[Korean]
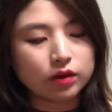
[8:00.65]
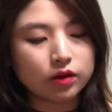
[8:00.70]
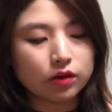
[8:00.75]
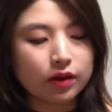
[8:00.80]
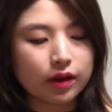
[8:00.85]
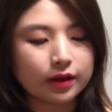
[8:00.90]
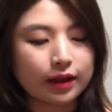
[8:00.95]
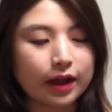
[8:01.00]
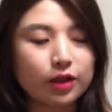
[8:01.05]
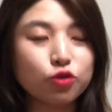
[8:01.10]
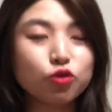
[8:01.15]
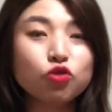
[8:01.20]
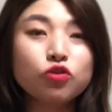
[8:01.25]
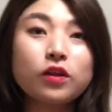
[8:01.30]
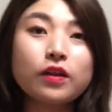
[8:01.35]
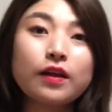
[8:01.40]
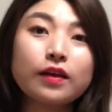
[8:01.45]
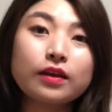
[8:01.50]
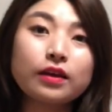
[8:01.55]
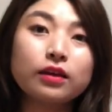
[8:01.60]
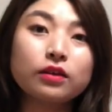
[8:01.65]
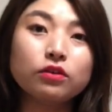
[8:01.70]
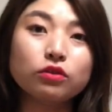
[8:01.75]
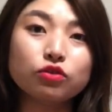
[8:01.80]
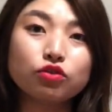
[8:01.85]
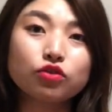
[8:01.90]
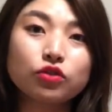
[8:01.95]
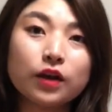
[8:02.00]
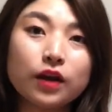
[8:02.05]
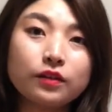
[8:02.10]
이렇게 단순한 악기를
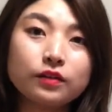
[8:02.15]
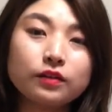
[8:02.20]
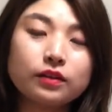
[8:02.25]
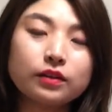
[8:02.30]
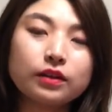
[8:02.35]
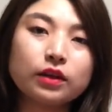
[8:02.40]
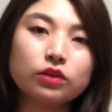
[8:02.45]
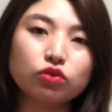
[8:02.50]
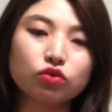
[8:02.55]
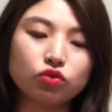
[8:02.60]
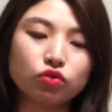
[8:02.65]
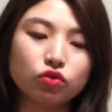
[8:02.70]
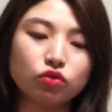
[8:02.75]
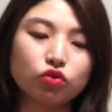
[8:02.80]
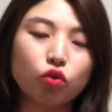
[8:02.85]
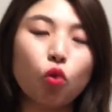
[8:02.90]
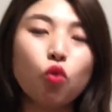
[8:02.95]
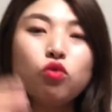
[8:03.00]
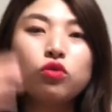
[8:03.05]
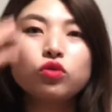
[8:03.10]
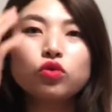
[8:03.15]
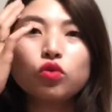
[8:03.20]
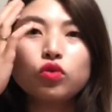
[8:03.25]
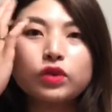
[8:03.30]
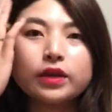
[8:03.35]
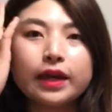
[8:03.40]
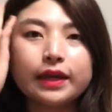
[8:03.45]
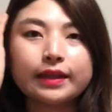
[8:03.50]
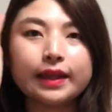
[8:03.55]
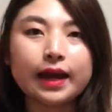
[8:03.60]
연주를 하실 때도 좋은
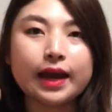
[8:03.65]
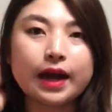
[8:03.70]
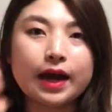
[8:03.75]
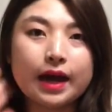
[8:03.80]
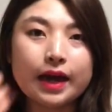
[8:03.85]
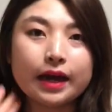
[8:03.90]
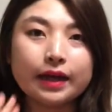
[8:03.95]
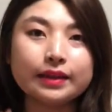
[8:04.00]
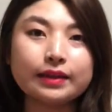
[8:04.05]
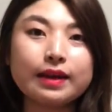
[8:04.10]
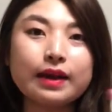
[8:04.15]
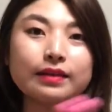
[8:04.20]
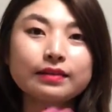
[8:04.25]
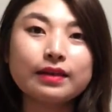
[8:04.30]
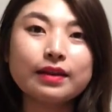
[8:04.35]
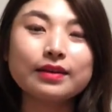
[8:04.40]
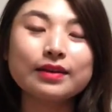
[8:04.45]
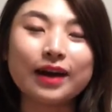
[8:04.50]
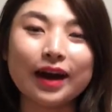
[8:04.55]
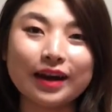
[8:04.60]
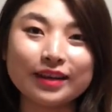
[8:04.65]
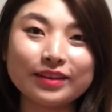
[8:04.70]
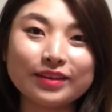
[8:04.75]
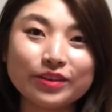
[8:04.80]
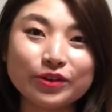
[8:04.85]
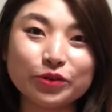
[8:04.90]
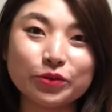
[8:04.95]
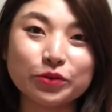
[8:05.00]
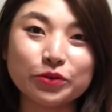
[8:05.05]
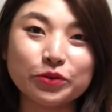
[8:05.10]
소리에 대한 상상을
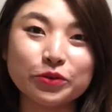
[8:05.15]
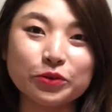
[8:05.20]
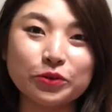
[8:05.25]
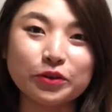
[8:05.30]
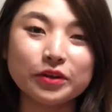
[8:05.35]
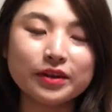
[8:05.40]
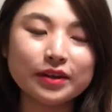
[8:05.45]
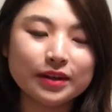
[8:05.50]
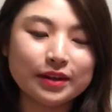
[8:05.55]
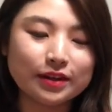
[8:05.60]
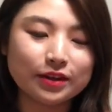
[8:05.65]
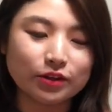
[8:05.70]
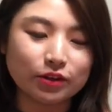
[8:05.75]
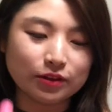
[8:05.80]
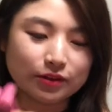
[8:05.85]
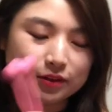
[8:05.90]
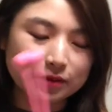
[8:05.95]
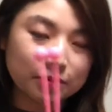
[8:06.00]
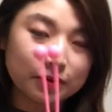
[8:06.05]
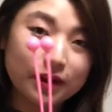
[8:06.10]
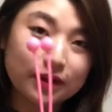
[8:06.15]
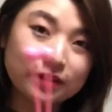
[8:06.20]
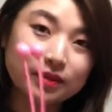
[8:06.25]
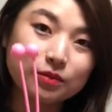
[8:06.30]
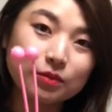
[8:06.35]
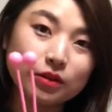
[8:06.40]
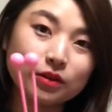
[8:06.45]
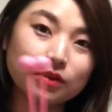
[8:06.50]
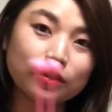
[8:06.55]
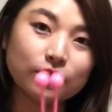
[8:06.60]
가지시고 연습을
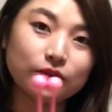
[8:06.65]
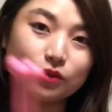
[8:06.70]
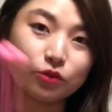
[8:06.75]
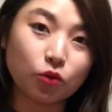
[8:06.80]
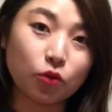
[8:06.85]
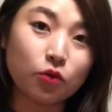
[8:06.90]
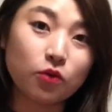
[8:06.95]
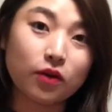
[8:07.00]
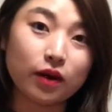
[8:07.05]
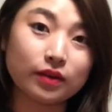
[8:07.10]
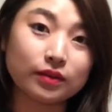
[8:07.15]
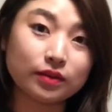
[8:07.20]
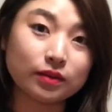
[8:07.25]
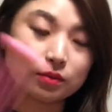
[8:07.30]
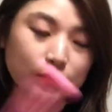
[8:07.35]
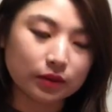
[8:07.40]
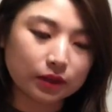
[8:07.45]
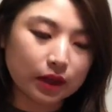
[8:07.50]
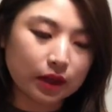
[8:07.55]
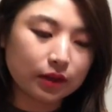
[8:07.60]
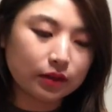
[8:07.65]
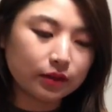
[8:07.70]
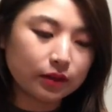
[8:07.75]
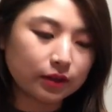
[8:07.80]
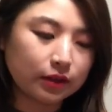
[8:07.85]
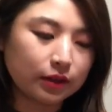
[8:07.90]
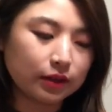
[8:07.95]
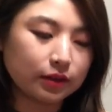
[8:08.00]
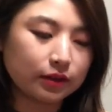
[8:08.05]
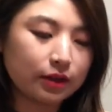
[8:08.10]
하시면 좋을 것 같습니다.
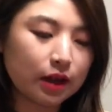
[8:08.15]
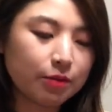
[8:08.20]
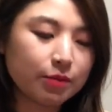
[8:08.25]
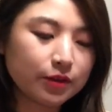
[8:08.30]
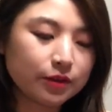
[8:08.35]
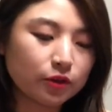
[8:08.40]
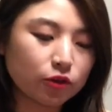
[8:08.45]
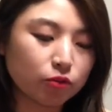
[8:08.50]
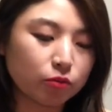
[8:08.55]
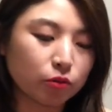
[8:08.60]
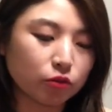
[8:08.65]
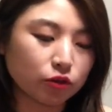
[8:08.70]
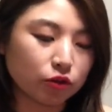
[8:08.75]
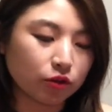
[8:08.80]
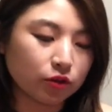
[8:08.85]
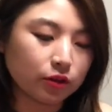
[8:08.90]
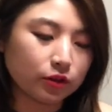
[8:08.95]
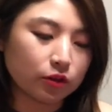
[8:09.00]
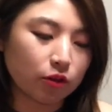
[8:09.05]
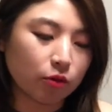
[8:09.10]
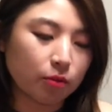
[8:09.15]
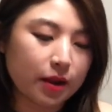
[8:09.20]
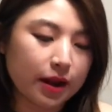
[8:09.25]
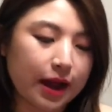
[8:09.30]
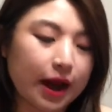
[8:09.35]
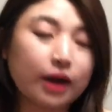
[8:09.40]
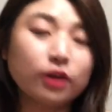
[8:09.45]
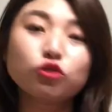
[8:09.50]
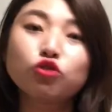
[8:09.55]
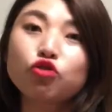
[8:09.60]
이 삼익슬로폰 저는 정말
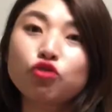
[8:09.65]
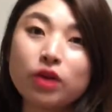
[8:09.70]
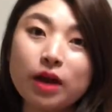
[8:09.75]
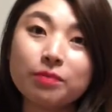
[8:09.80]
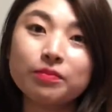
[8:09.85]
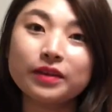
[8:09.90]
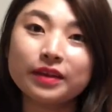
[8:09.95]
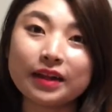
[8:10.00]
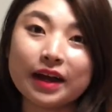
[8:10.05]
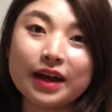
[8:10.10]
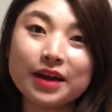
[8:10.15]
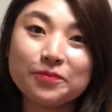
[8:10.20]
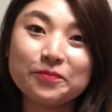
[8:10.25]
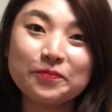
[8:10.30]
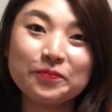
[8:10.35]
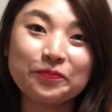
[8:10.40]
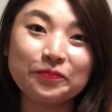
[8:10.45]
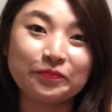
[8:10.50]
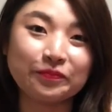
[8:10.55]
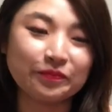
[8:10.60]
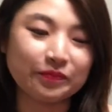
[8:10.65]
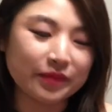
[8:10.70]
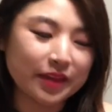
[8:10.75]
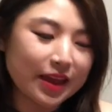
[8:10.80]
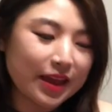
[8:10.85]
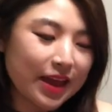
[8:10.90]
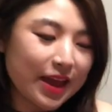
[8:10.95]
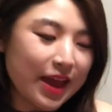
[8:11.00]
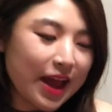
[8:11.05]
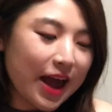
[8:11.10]
강추합니다. 음.
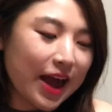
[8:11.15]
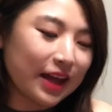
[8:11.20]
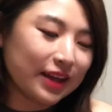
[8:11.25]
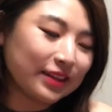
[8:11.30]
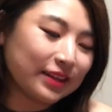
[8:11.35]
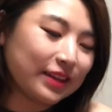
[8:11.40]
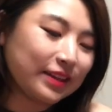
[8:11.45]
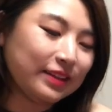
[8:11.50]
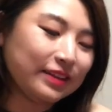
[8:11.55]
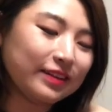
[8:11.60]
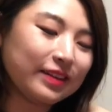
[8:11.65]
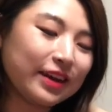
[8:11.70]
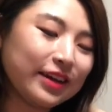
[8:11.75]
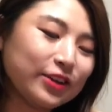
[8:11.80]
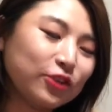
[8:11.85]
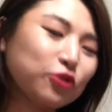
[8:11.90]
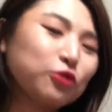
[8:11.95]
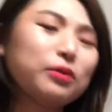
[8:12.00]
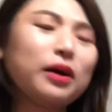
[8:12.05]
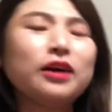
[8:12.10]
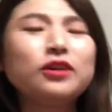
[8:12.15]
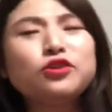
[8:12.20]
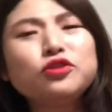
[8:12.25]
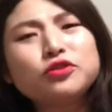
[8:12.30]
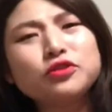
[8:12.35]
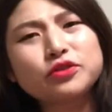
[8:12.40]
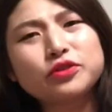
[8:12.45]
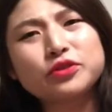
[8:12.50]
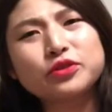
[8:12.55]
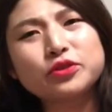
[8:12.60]
아 근데 디자인이 좀
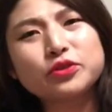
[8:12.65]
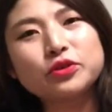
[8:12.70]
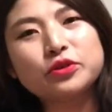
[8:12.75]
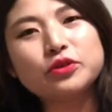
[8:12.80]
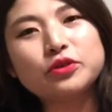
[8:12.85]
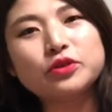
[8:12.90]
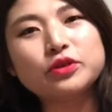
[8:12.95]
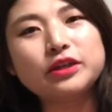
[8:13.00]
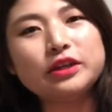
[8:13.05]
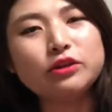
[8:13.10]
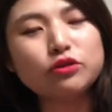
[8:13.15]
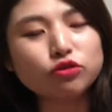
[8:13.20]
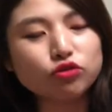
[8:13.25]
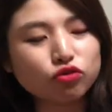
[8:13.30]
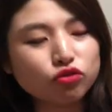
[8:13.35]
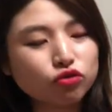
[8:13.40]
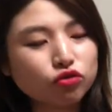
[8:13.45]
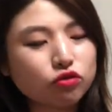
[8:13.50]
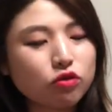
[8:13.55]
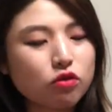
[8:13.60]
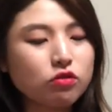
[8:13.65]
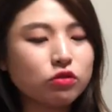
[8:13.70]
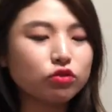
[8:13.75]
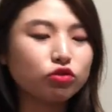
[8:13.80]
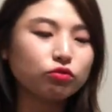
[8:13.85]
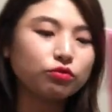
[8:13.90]
아쉬워요, 그죠? 이거 뚜껑을